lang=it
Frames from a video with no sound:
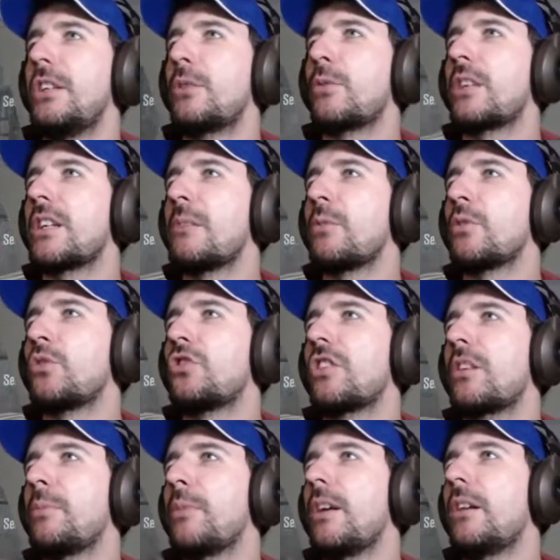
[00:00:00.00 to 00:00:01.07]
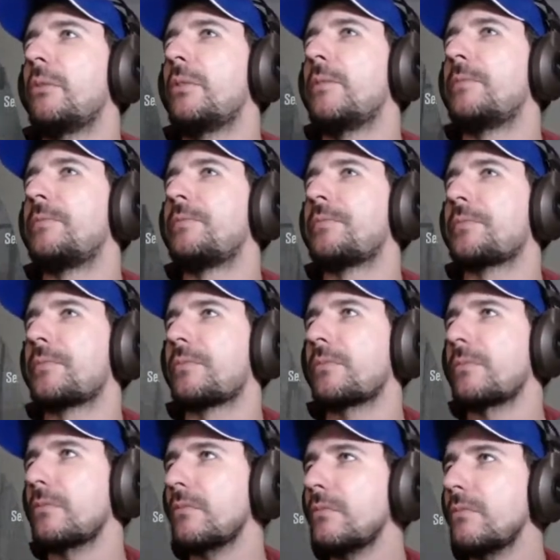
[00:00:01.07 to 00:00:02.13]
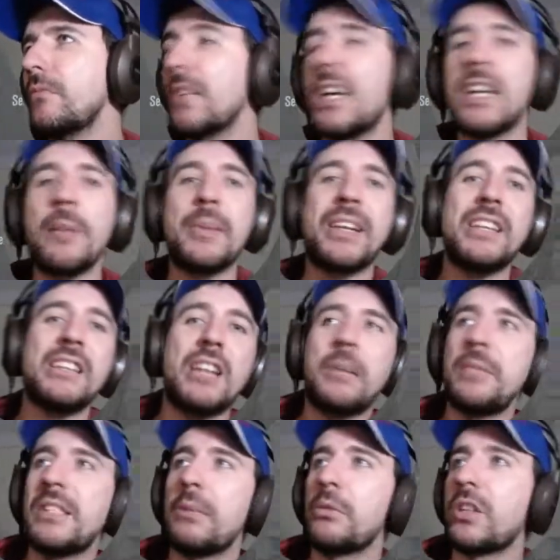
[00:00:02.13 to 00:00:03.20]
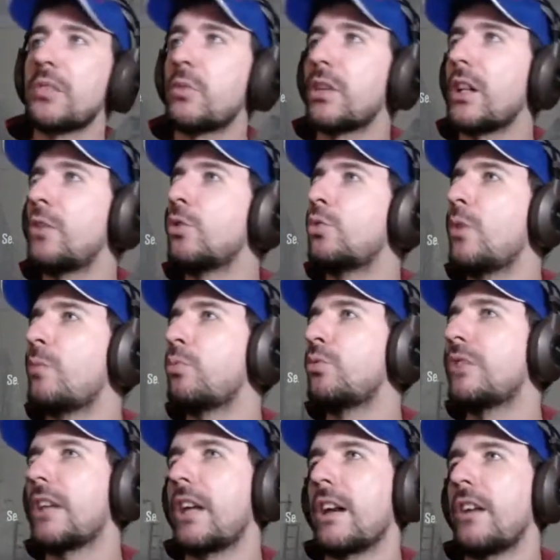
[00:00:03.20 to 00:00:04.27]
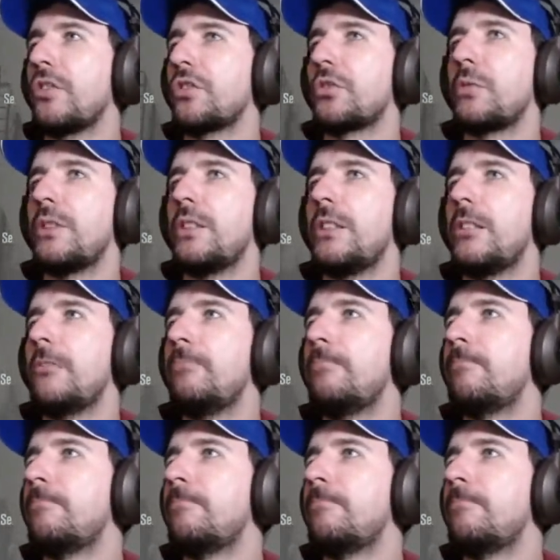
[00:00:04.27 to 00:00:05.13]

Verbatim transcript: In qualche modo ci capiamo. Anche perché entrambi stiamo trasportando due punti garage, quindi...